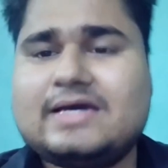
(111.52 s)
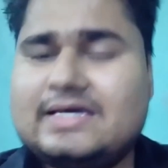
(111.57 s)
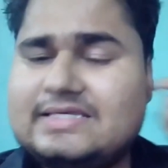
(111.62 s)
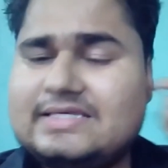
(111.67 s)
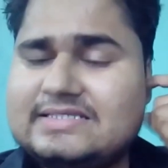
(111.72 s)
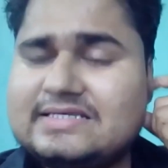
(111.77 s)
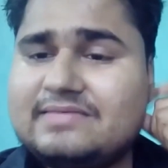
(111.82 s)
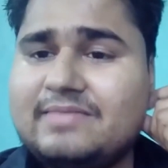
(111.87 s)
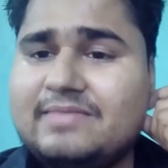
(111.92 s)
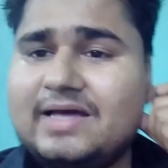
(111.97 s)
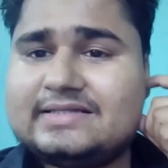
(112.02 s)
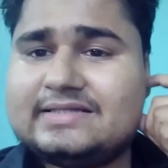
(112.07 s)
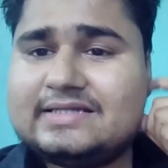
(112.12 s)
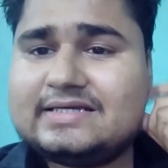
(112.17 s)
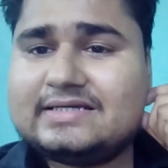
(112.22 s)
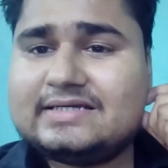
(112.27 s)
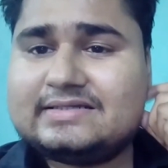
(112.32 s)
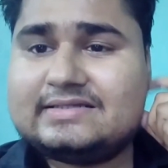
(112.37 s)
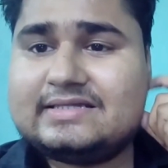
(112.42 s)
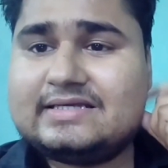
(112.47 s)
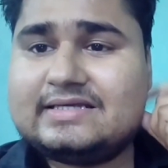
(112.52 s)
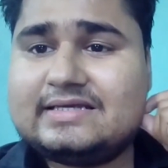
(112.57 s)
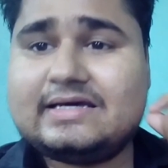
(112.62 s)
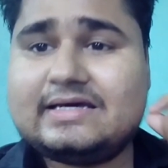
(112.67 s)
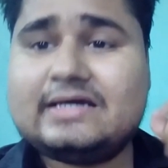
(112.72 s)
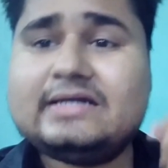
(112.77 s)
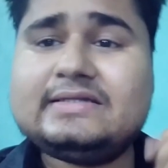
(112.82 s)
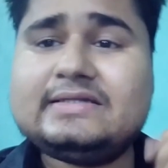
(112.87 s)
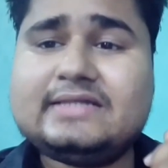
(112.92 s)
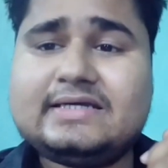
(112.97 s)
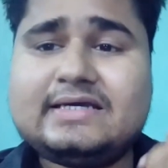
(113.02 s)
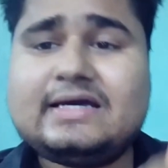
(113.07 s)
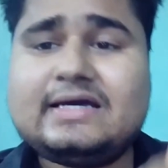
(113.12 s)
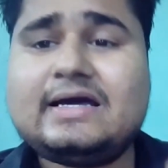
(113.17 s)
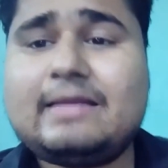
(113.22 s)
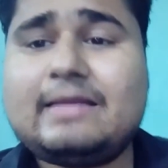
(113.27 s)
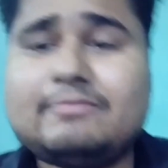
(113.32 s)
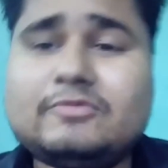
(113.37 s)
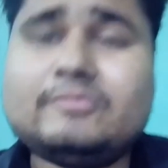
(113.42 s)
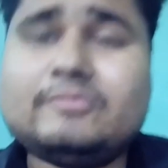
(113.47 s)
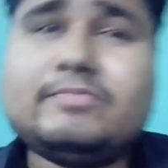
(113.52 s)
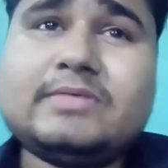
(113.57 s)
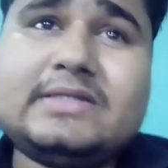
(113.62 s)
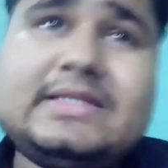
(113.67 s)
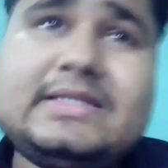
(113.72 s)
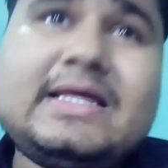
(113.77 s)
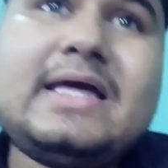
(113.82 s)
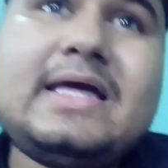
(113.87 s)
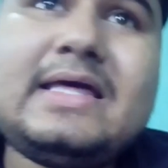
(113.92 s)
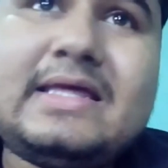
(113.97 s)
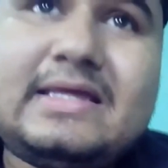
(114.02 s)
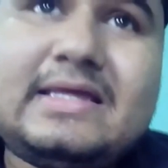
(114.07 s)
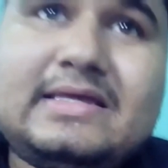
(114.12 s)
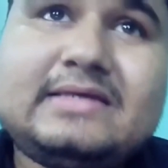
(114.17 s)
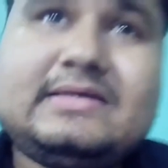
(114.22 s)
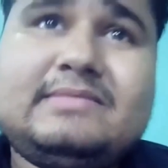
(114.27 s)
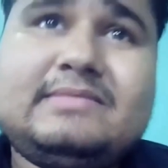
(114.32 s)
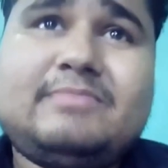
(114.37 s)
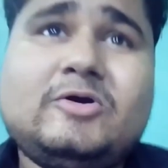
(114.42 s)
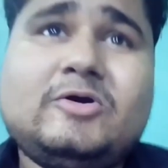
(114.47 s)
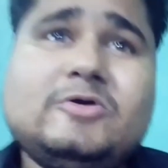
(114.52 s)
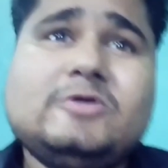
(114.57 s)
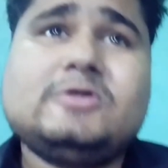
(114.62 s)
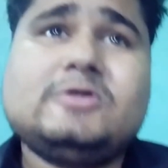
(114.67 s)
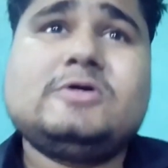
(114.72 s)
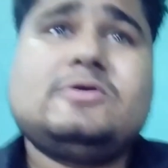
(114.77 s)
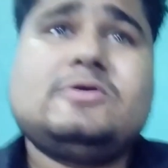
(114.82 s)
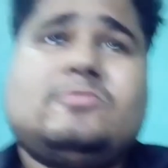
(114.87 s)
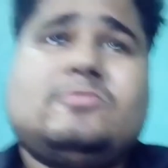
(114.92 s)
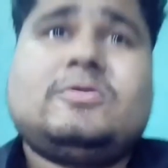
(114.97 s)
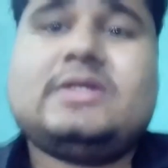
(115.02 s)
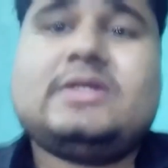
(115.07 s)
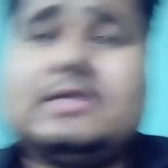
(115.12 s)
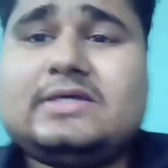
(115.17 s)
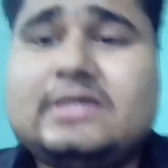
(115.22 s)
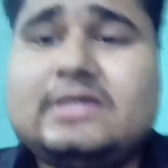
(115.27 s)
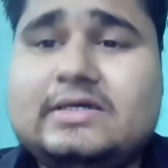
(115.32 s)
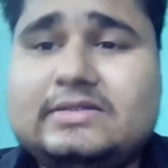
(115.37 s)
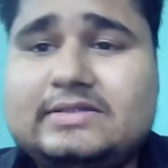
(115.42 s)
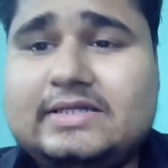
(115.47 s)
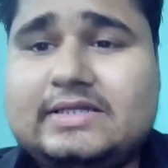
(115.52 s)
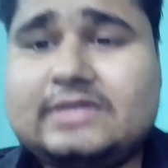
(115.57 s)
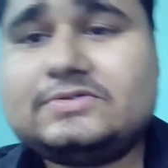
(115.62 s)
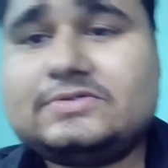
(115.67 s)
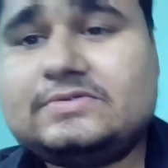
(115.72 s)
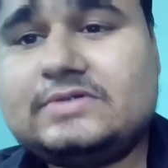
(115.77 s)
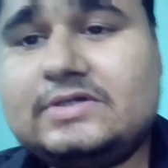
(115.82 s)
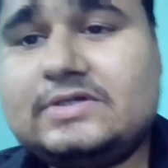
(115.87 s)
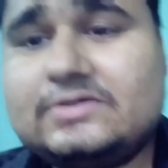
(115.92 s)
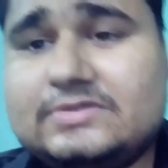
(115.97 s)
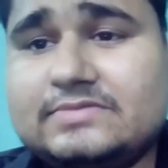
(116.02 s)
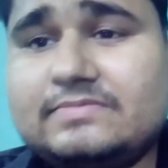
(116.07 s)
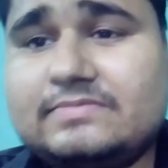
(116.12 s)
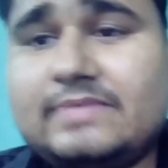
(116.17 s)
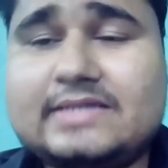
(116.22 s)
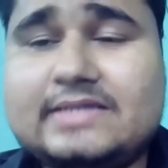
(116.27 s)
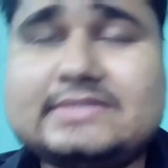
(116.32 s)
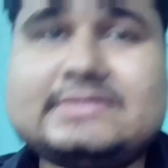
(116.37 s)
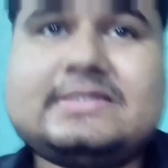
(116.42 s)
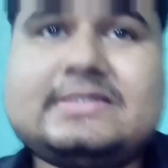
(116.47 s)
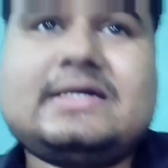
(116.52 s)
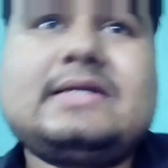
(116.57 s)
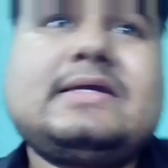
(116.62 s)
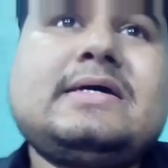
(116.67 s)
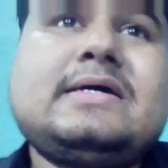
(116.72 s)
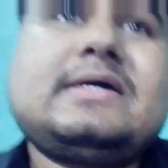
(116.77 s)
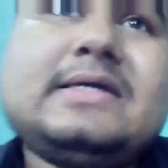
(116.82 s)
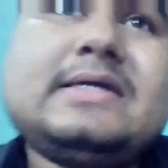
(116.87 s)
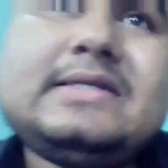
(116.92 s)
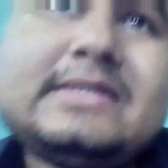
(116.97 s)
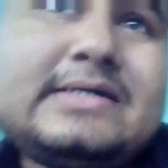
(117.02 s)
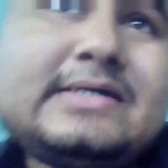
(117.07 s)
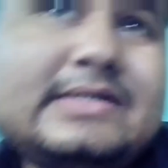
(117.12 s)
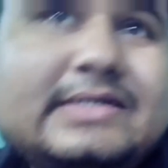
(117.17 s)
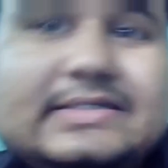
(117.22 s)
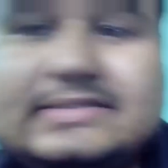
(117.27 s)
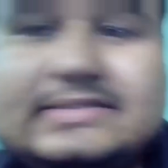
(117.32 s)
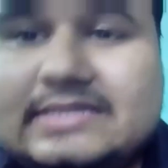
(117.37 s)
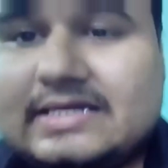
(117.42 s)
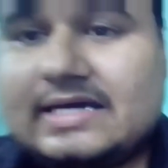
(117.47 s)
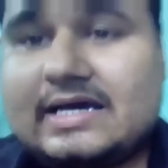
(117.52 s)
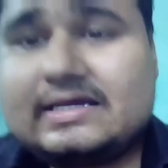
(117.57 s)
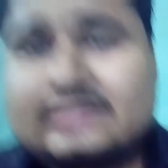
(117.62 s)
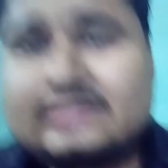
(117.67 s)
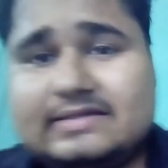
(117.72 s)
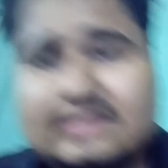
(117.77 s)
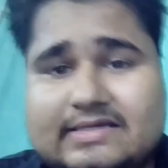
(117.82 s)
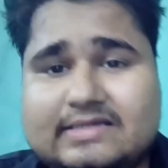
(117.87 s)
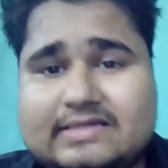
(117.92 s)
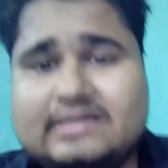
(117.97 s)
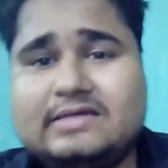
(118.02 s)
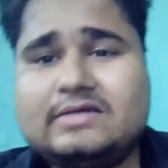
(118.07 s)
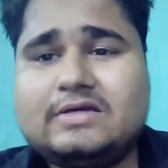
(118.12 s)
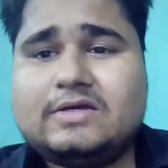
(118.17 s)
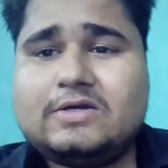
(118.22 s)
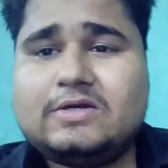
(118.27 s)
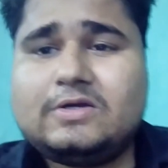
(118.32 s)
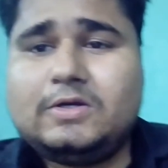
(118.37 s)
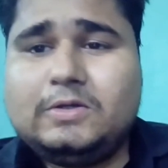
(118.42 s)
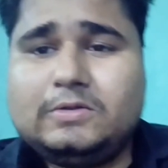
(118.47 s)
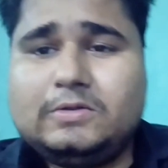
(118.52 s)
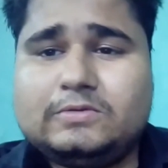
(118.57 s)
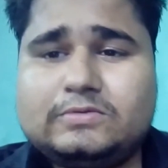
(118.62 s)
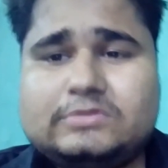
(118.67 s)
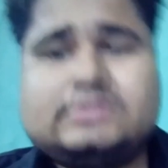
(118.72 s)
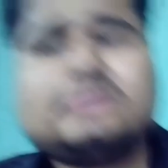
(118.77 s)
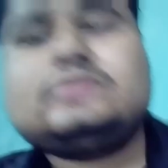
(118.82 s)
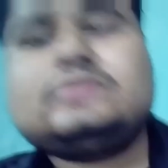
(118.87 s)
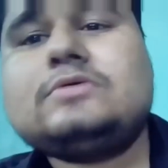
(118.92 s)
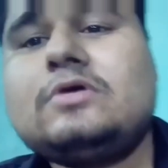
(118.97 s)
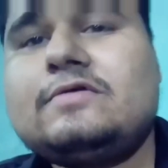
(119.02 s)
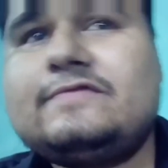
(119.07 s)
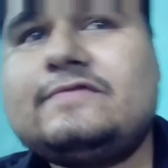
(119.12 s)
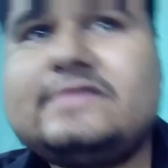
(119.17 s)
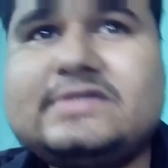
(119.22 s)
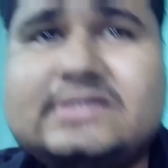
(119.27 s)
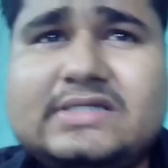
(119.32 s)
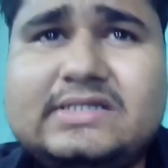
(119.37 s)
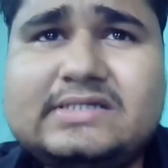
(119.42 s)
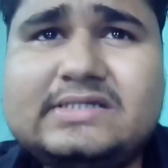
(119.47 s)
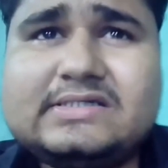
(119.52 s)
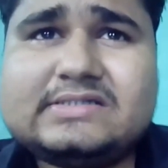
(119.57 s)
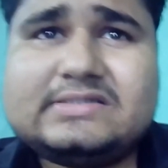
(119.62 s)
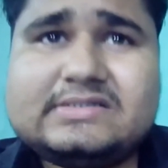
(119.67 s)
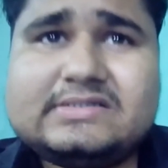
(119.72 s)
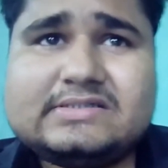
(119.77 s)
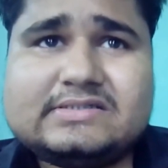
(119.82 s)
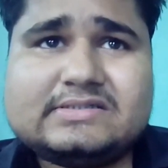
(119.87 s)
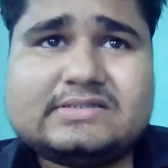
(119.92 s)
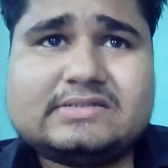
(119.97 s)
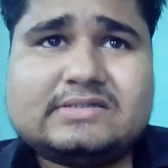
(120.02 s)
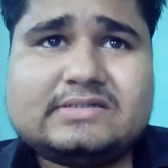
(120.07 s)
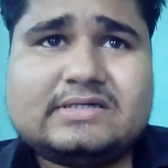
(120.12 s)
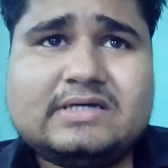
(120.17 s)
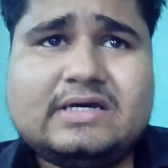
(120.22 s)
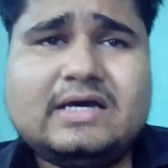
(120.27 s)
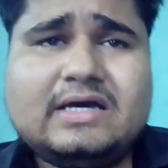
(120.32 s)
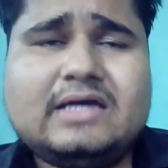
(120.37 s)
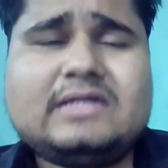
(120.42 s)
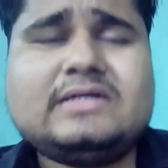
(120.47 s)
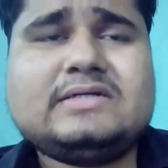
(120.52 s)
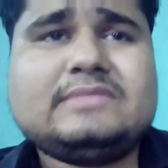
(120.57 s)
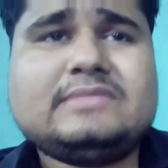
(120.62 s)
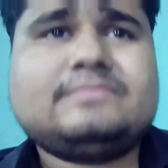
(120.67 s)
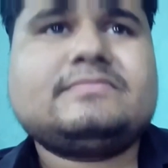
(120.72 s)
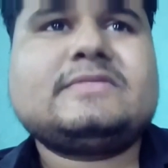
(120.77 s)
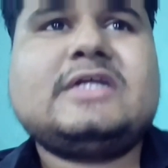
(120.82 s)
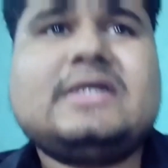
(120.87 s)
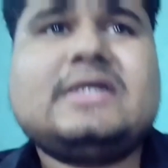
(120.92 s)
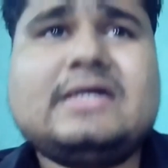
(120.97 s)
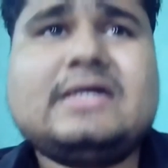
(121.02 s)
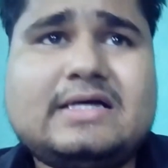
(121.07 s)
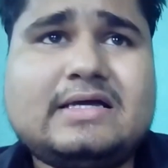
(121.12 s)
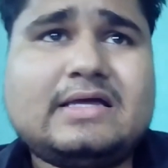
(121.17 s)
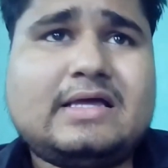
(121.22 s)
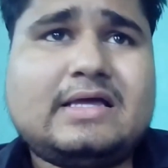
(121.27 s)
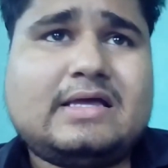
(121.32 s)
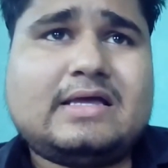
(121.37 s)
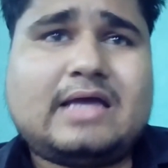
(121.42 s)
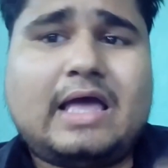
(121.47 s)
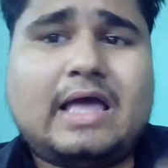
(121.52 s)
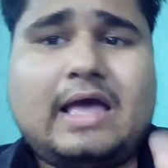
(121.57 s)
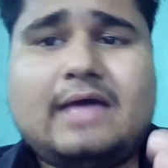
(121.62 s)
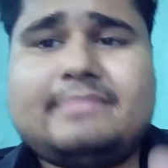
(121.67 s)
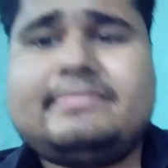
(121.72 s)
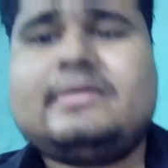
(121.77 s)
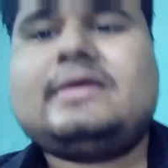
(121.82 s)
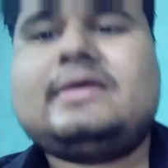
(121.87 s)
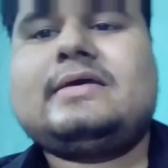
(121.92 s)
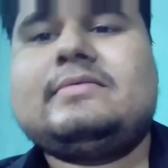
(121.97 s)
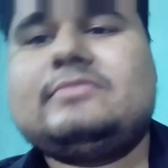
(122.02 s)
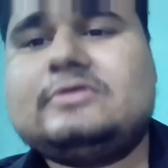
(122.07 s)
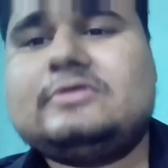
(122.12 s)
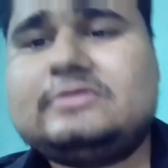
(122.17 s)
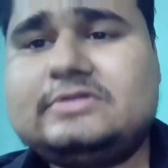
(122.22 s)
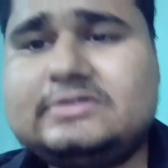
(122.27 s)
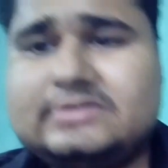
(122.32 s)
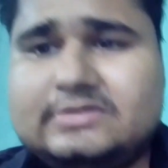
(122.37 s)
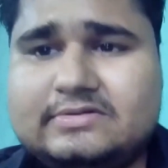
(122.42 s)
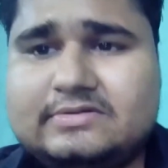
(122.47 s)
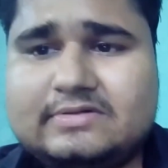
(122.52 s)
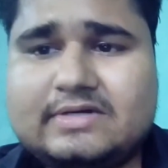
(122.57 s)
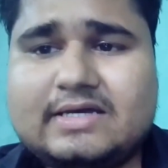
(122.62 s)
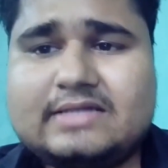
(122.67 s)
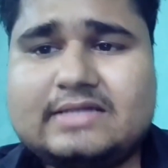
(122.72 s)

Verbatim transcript: कैसे बात करते हैं अगर देखिए अगर आपको पता है कि मलिक की हत्या जो हुई है उसमें पाकिस्तान का कहीं ना कहीं से हाथ है तो उस चीज़ को ऑफिशियल कीजिए अरे आप ही के मोदी जी तो